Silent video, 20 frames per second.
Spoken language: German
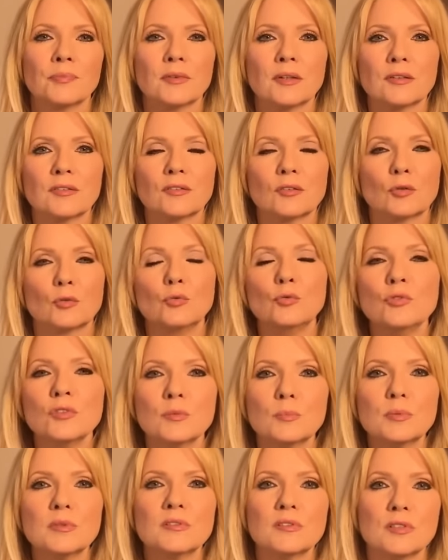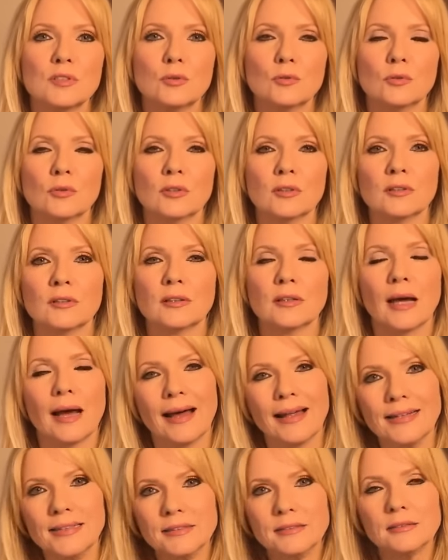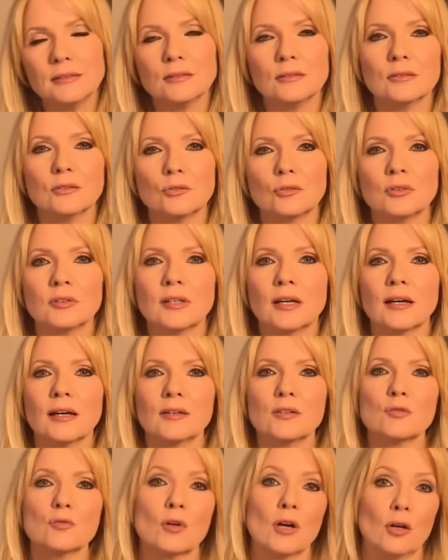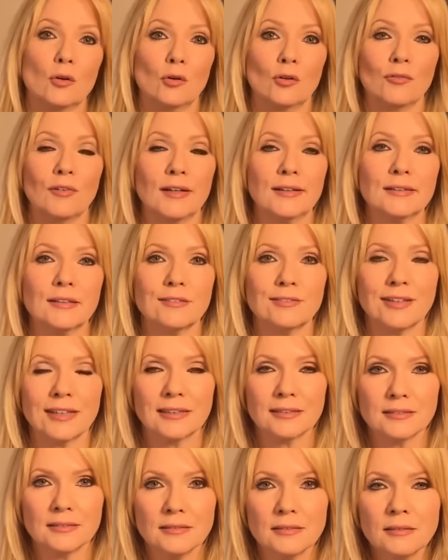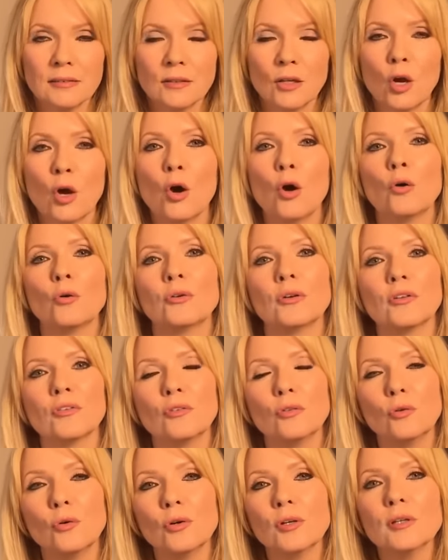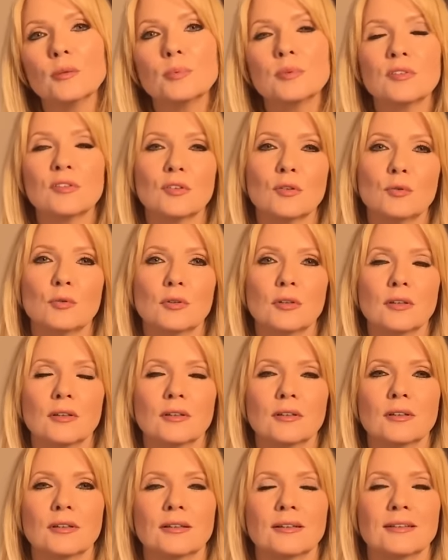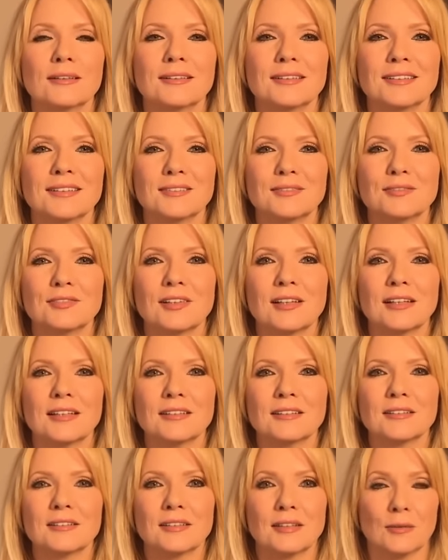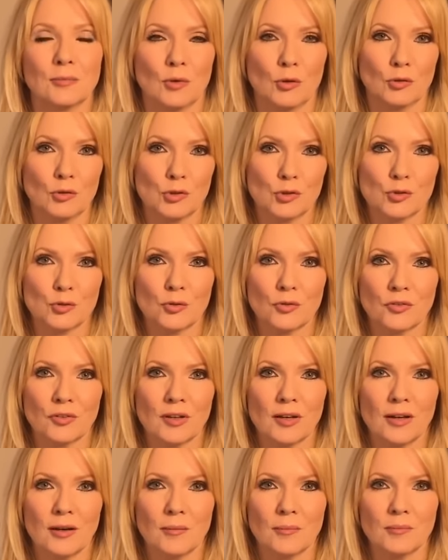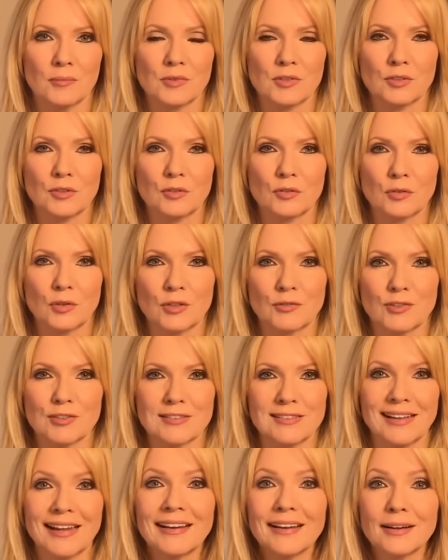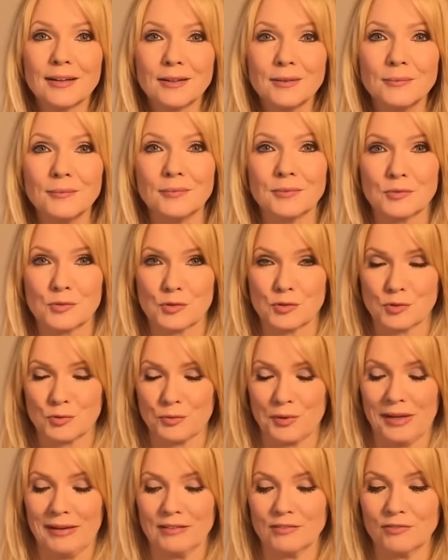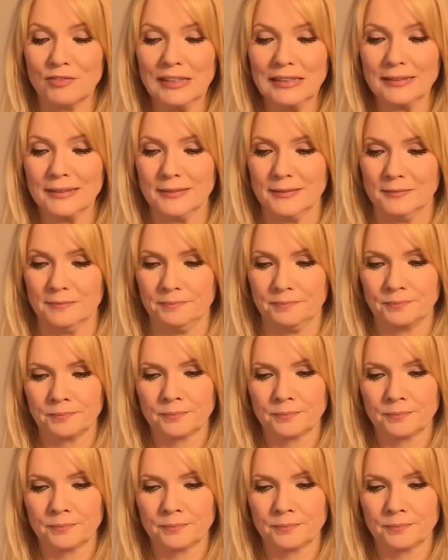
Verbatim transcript: dass gute Beziehungen halten und daran sogar noch weiter wachsen und dass neue Beziehungen äh, vielleicht eben auch die Chance haben, sich zu etwas Längerem zu entwickeln.